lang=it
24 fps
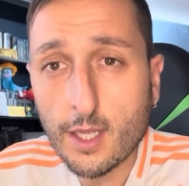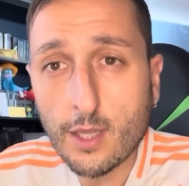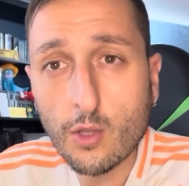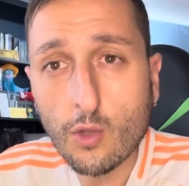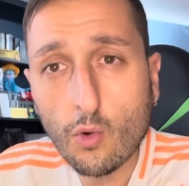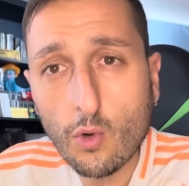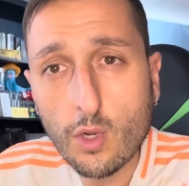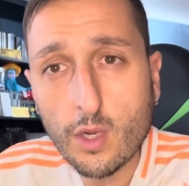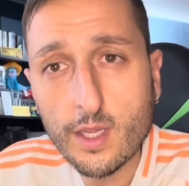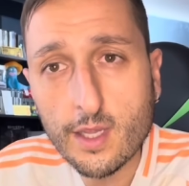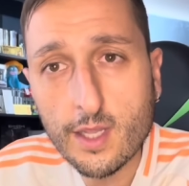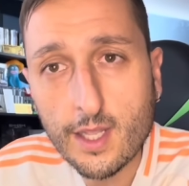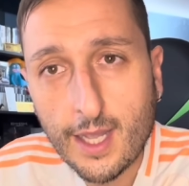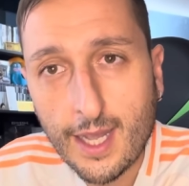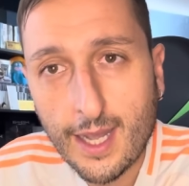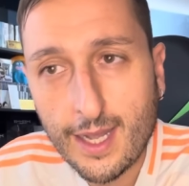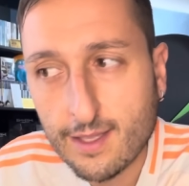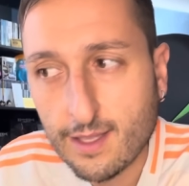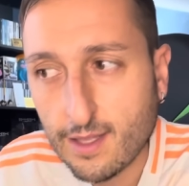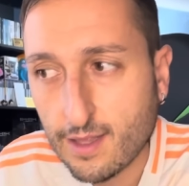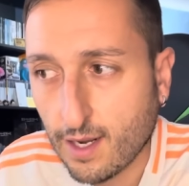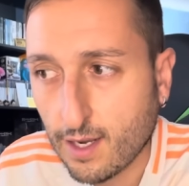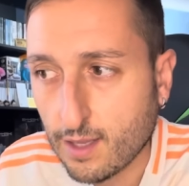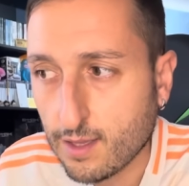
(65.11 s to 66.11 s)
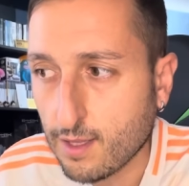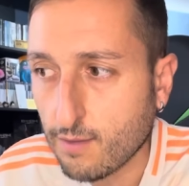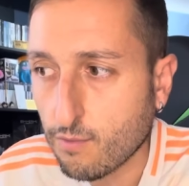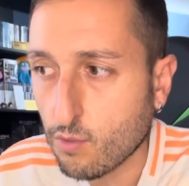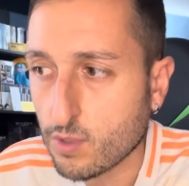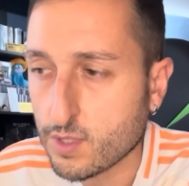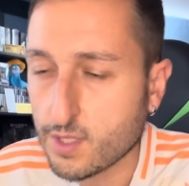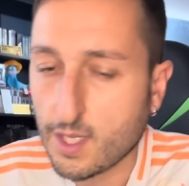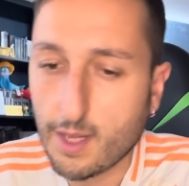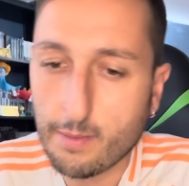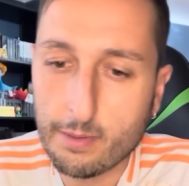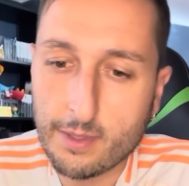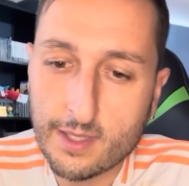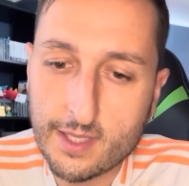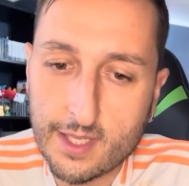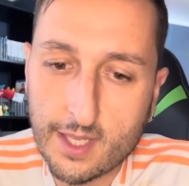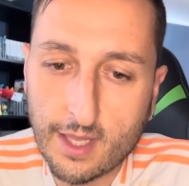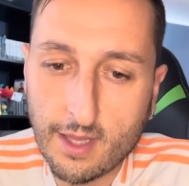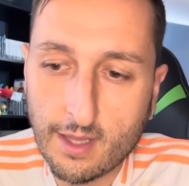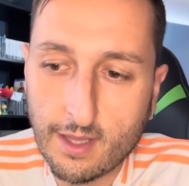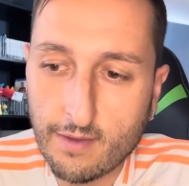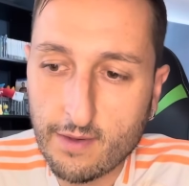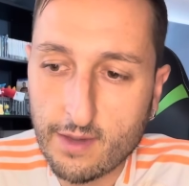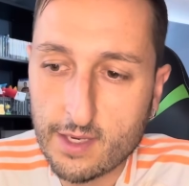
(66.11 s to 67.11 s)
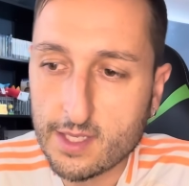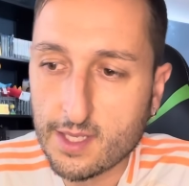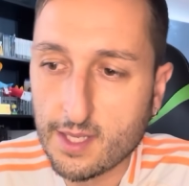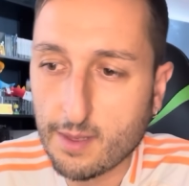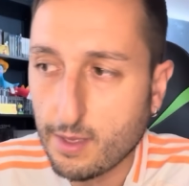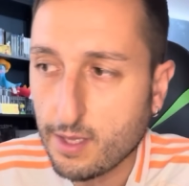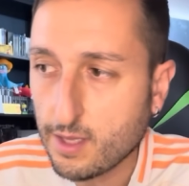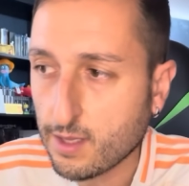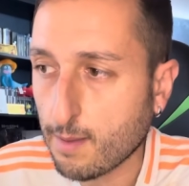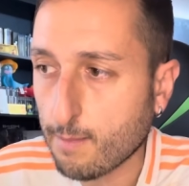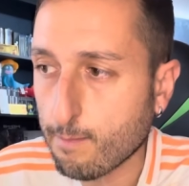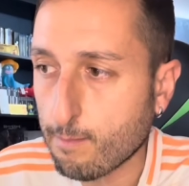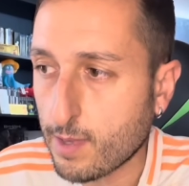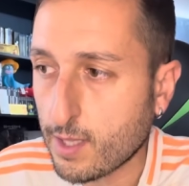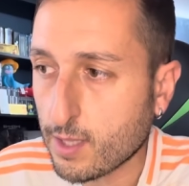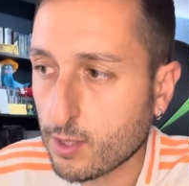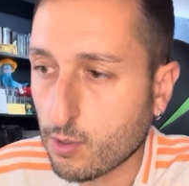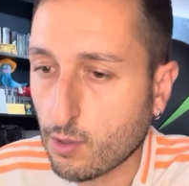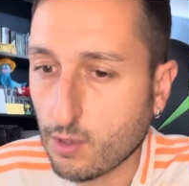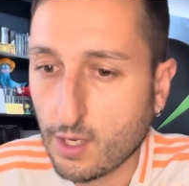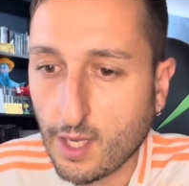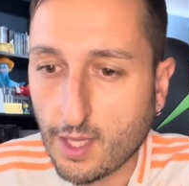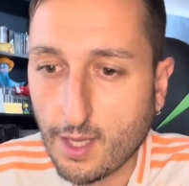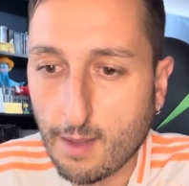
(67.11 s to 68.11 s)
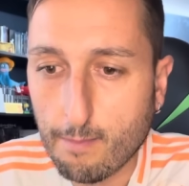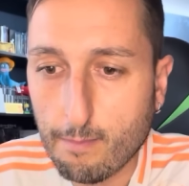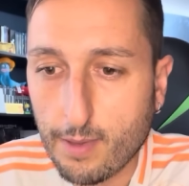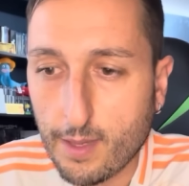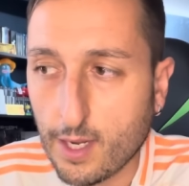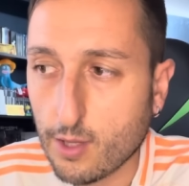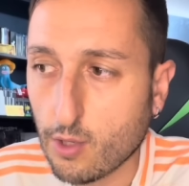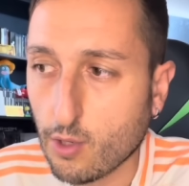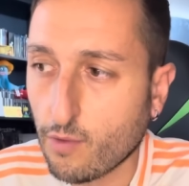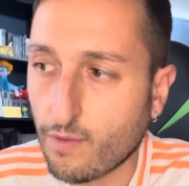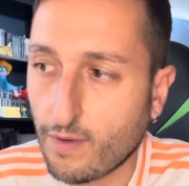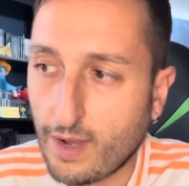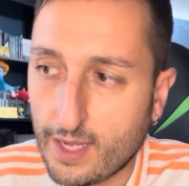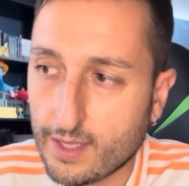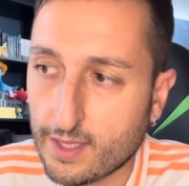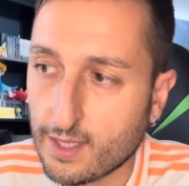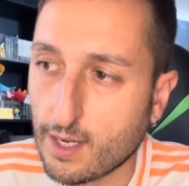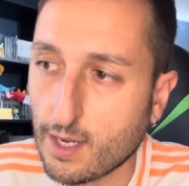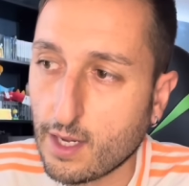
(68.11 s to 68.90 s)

Non litigate tra di voi se la pensate diversamente, bentornati e ben ritrovati.